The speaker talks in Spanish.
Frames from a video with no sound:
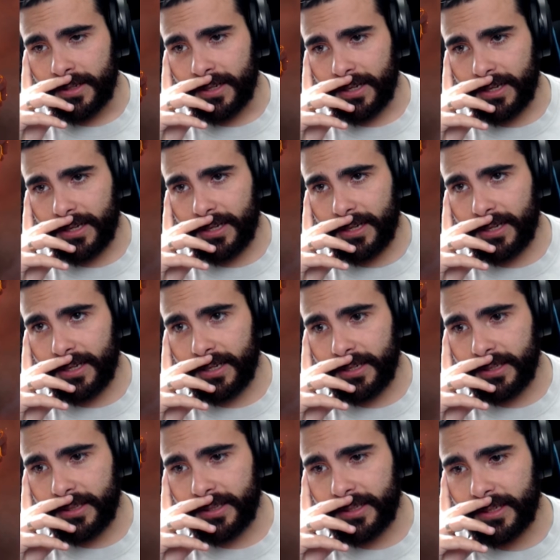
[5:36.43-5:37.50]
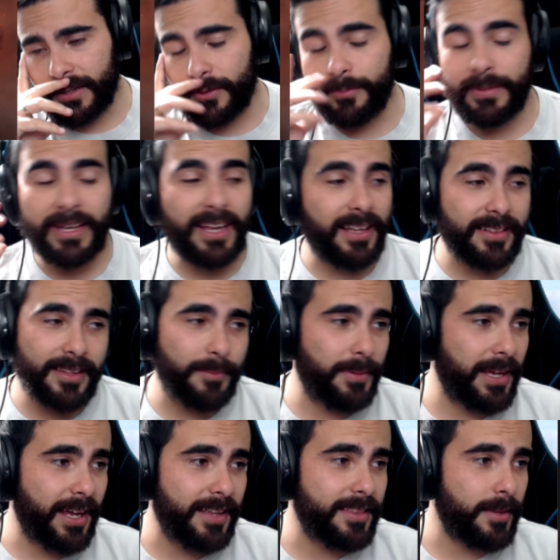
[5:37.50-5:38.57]
Ay, Diego, me encanta, me
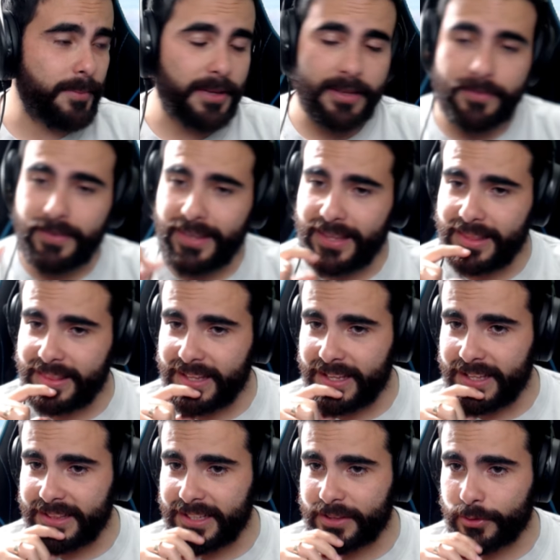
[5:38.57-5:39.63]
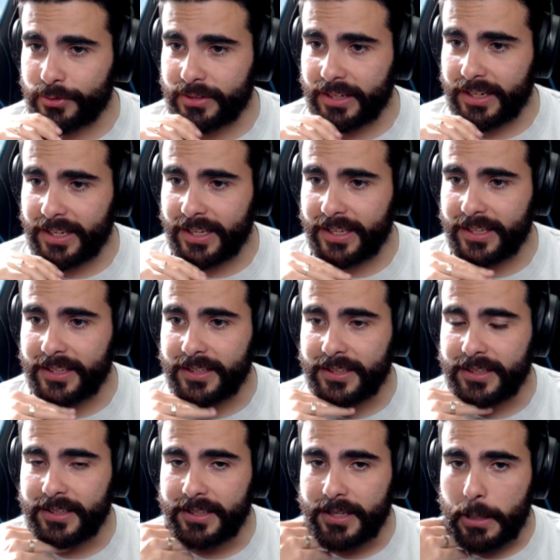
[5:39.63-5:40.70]
encanta mi nivel de, tontería, ¿eh?
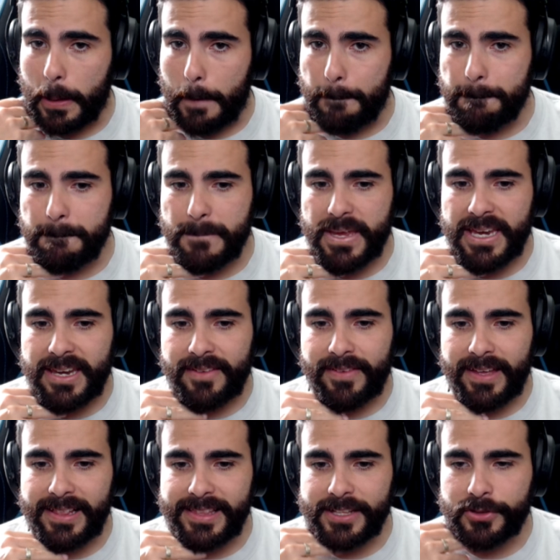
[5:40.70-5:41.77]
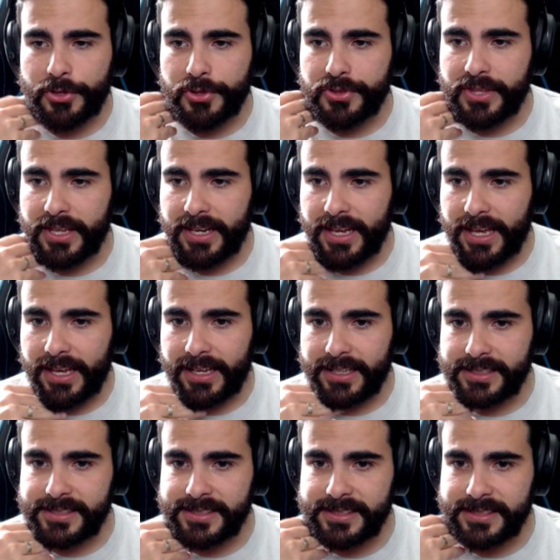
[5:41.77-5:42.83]
Mi nivel de tontería
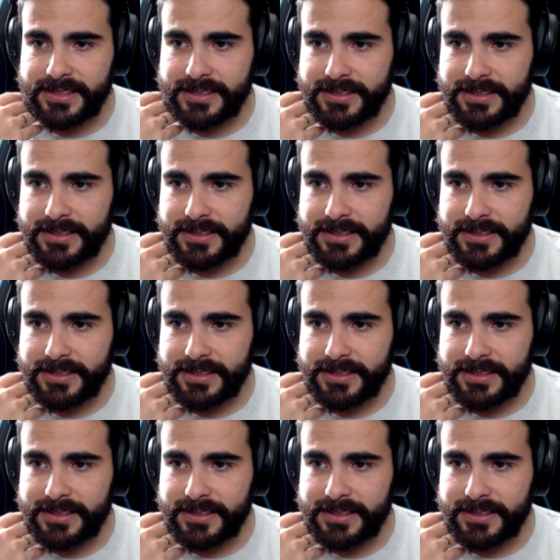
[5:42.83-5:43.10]
es